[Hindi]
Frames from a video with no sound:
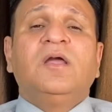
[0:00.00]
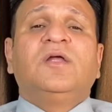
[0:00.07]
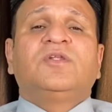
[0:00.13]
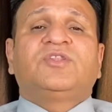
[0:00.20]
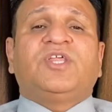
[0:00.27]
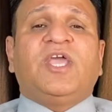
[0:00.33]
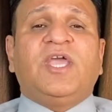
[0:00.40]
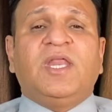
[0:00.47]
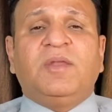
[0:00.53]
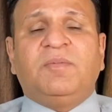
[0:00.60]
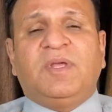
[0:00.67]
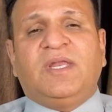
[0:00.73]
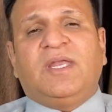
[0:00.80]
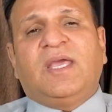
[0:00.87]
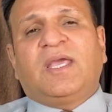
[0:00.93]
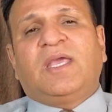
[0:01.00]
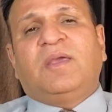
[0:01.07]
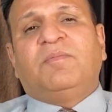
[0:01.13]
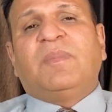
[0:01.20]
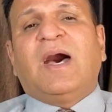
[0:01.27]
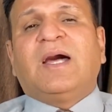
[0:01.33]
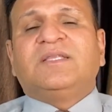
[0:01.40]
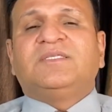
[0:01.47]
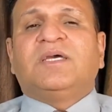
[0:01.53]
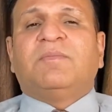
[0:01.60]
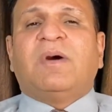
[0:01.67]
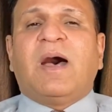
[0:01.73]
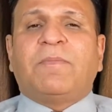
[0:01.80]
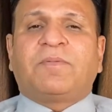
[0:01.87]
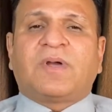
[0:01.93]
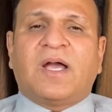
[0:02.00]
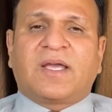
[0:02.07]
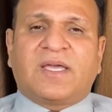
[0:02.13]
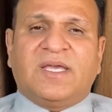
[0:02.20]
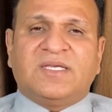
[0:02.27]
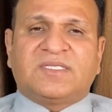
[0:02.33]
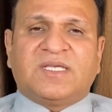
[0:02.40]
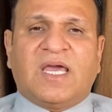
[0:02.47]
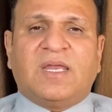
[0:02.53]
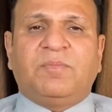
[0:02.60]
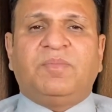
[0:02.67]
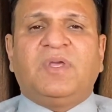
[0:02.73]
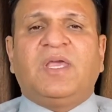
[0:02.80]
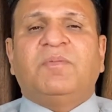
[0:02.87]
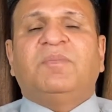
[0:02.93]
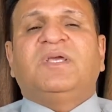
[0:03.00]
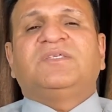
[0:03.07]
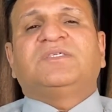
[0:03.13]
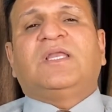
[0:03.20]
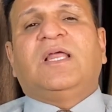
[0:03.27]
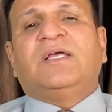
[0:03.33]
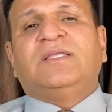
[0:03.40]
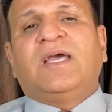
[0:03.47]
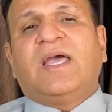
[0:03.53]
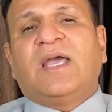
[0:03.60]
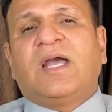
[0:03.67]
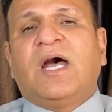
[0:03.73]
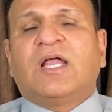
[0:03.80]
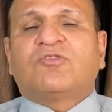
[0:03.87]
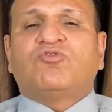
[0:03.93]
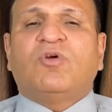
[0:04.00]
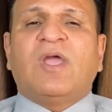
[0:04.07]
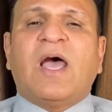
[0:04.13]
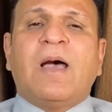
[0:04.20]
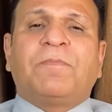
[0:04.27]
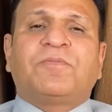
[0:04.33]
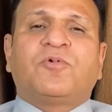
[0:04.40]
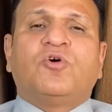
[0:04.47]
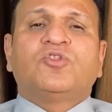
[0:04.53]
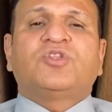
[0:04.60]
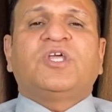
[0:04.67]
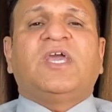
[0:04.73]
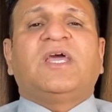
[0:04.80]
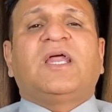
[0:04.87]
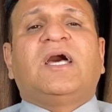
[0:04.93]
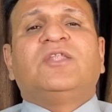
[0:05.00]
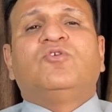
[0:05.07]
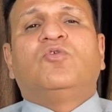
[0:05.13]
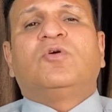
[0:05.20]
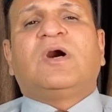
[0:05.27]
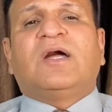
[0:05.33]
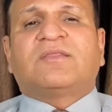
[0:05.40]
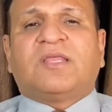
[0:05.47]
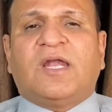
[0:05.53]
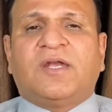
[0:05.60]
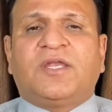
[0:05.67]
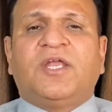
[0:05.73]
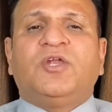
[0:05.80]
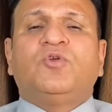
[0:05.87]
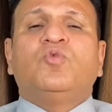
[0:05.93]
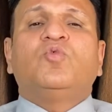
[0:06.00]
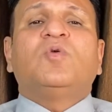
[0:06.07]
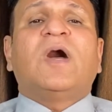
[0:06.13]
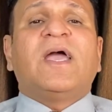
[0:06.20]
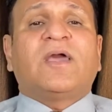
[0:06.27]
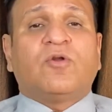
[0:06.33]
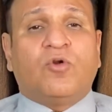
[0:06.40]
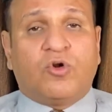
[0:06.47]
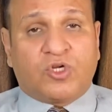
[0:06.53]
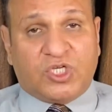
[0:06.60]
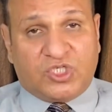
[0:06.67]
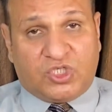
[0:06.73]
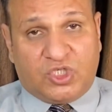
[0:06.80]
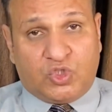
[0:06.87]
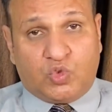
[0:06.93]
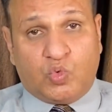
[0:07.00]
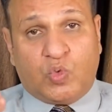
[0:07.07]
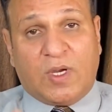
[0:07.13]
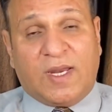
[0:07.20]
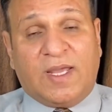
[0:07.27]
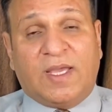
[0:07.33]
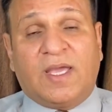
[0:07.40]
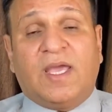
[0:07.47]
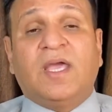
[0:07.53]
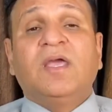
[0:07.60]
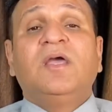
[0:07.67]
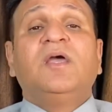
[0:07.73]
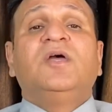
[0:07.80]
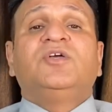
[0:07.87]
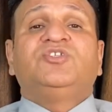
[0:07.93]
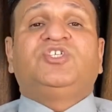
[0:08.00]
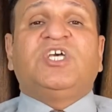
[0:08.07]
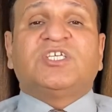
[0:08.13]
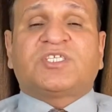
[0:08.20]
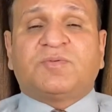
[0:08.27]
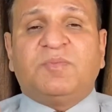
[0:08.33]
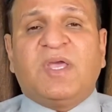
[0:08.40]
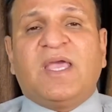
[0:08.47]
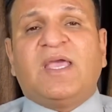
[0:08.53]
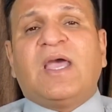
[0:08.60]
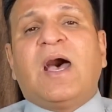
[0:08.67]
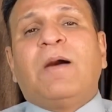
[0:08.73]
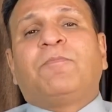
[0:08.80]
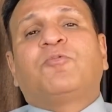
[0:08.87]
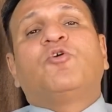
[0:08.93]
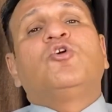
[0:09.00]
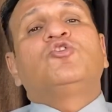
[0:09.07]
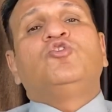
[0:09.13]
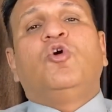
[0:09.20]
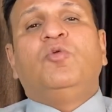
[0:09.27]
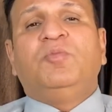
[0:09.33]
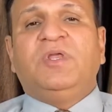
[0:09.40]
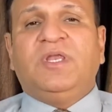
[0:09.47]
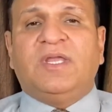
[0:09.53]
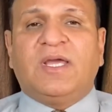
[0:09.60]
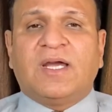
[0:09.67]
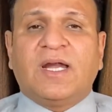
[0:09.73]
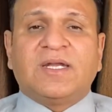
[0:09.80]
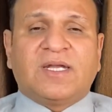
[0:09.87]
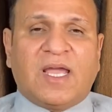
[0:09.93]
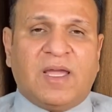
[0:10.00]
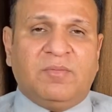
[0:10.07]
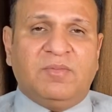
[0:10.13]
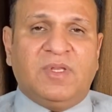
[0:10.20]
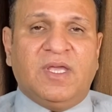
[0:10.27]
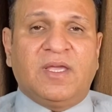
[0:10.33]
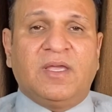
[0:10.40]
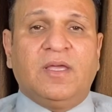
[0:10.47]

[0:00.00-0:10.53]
तीन महीने के बाद जब आपका केस एनपीए में चला जाएगा तो ये आपको तेरह दो का थर्टीन टू का एक नोटिस इशू करेंगे जिसमें आपको दो महीने का टाइम देंगे